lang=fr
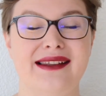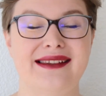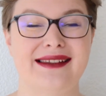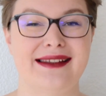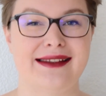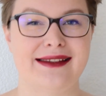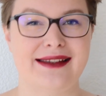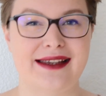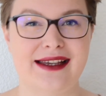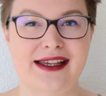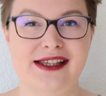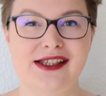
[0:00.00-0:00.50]

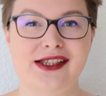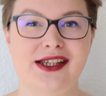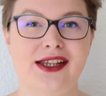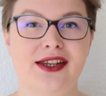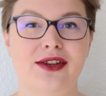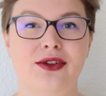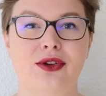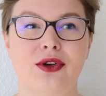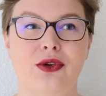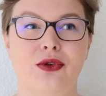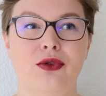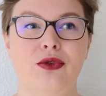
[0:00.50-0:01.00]
c'est très
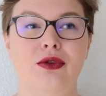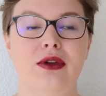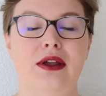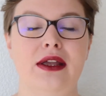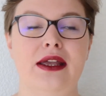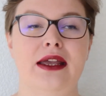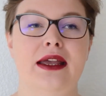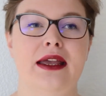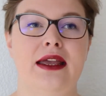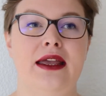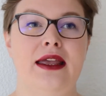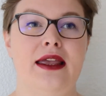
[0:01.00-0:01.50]
généreux
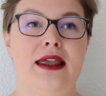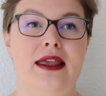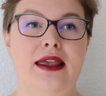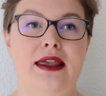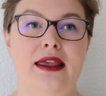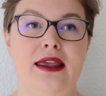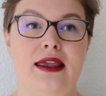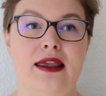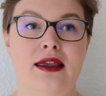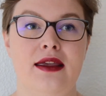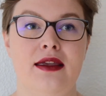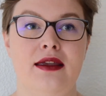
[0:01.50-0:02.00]

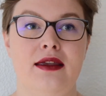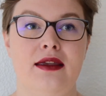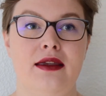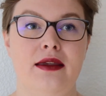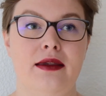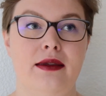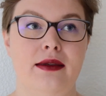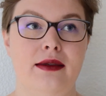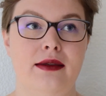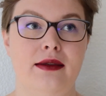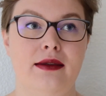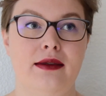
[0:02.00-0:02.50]

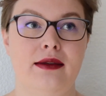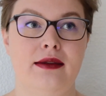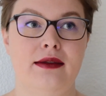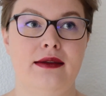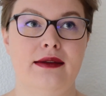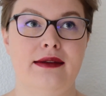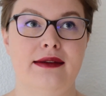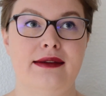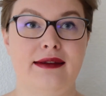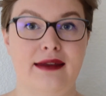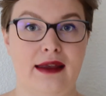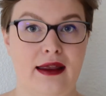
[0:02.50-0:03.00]
et
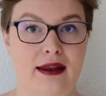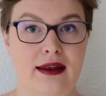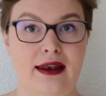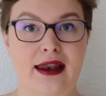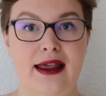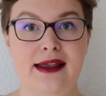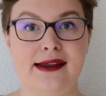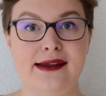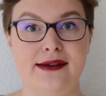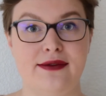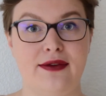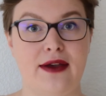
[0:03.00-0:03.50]
ça
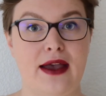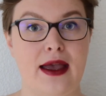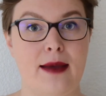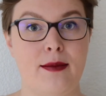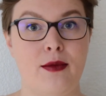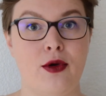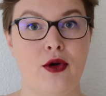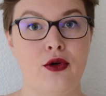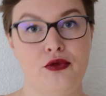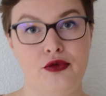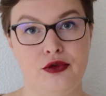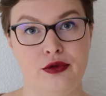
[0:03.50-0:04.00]
laisse
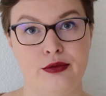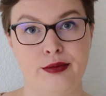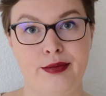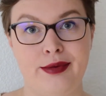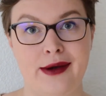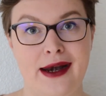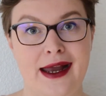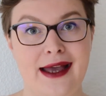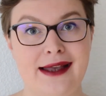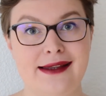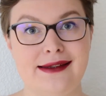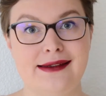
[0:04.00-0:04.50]
vraiment une
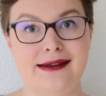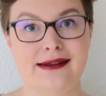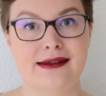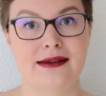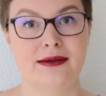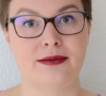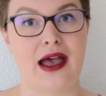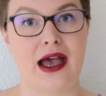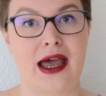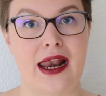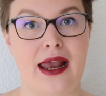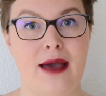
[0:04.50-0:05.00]

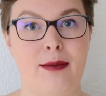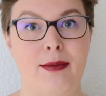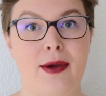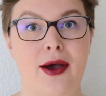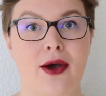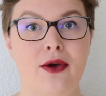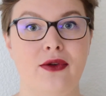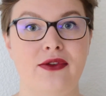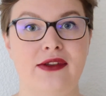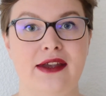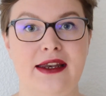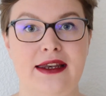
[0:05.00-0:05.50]
place à la
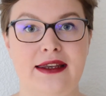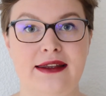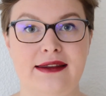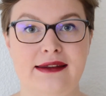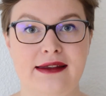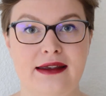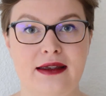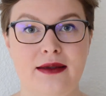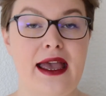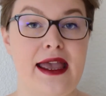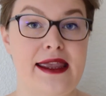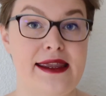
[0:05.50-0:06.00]

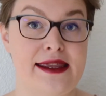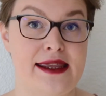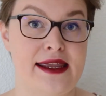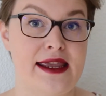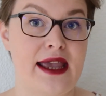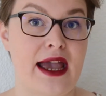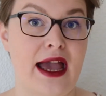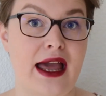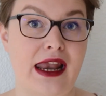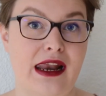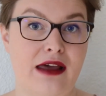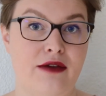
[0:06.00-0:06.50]
parentalité
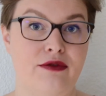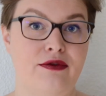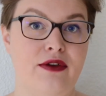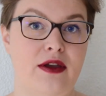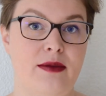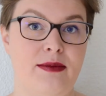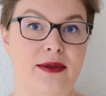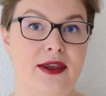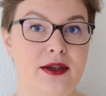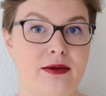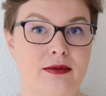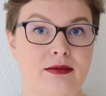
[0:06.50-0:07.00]
et à la
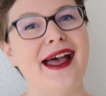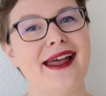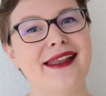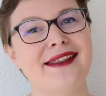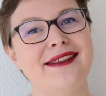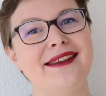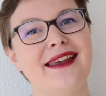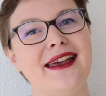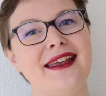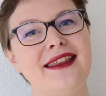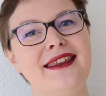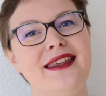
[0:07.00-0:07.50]
famille. Un
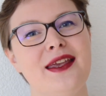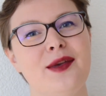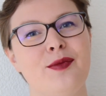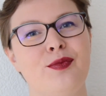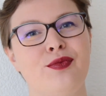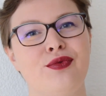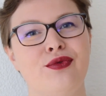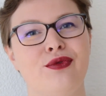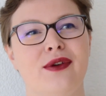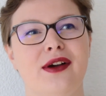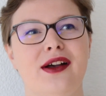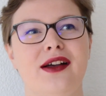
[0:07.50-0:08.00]
dernier
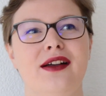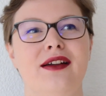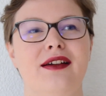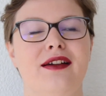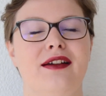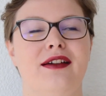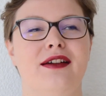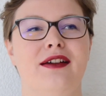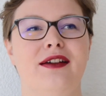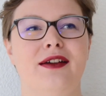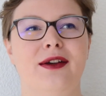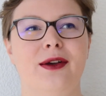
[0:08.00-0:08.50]
point
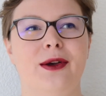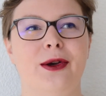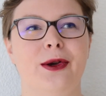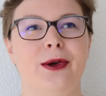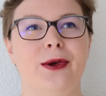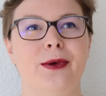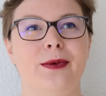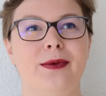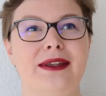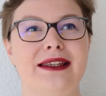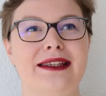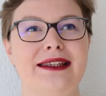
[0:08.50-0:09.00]

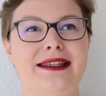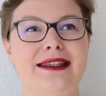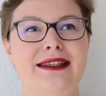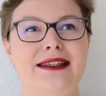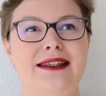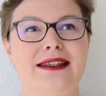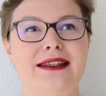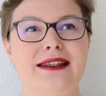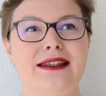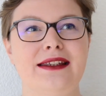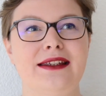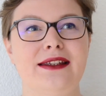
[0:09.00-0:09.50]
euh,
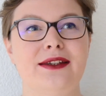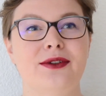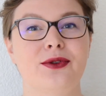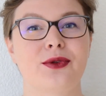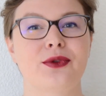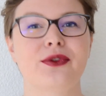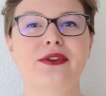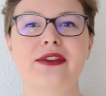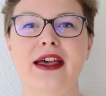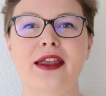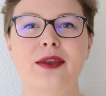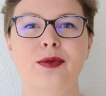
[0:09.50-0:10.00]
qui
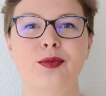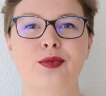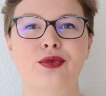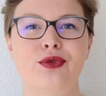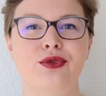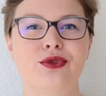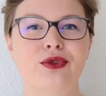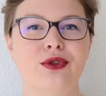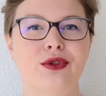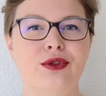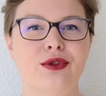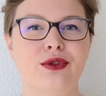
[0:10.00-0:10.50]
concerne
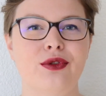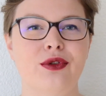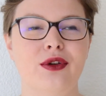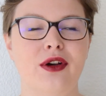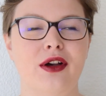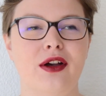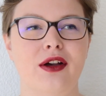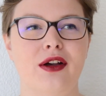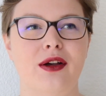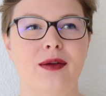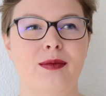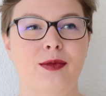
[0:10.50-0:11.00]
plutôt
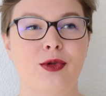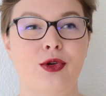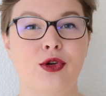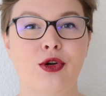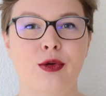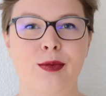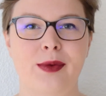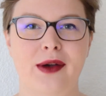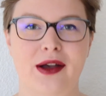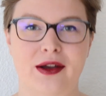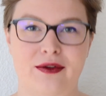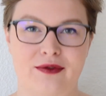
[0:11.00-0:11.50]
euh, mon
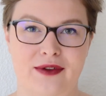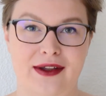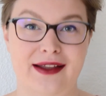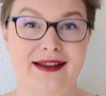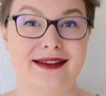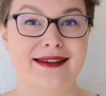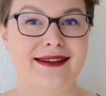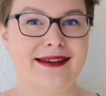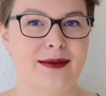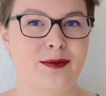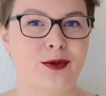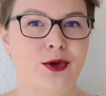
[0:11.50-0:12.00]
copain, enfin
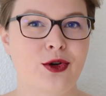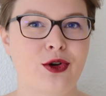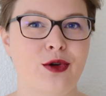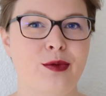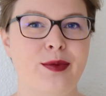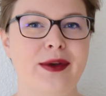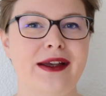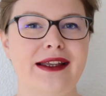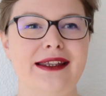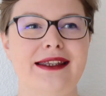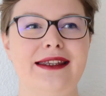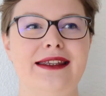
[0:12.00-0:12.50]
c'est mon
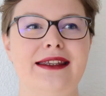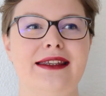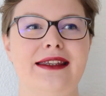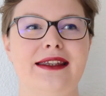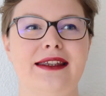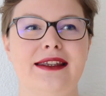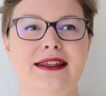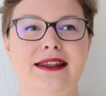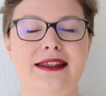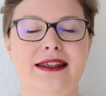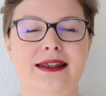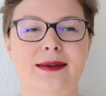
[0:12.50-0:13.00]
copain
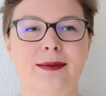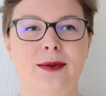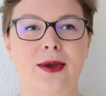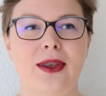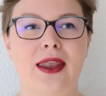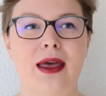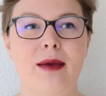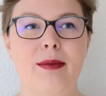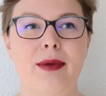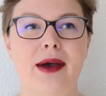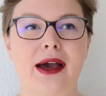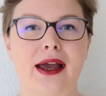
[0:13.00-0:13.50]
qui,
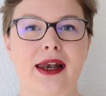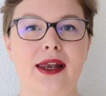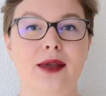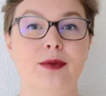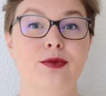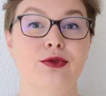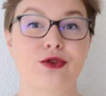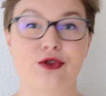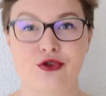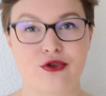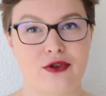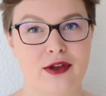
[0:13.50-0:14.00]
m'en a parlé
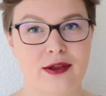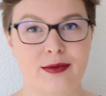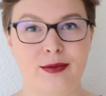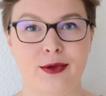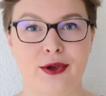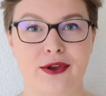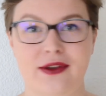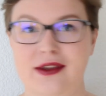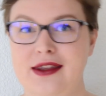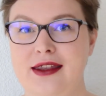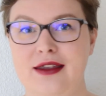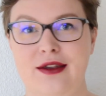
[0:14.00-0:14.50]
parce que je lui ai
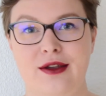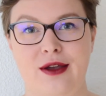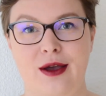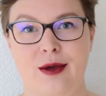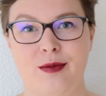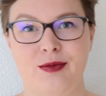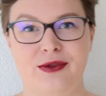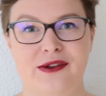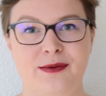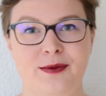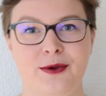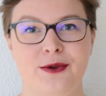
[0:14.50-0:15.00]
demandé
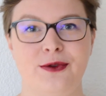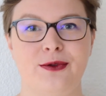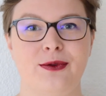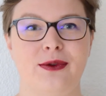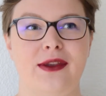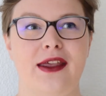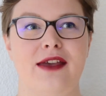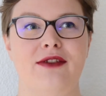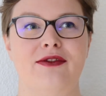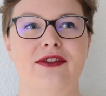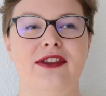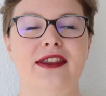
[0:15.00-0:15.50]
un petit peu
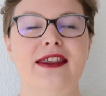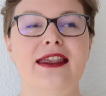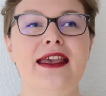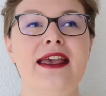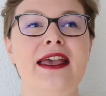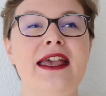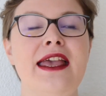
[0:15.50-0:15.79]
son avis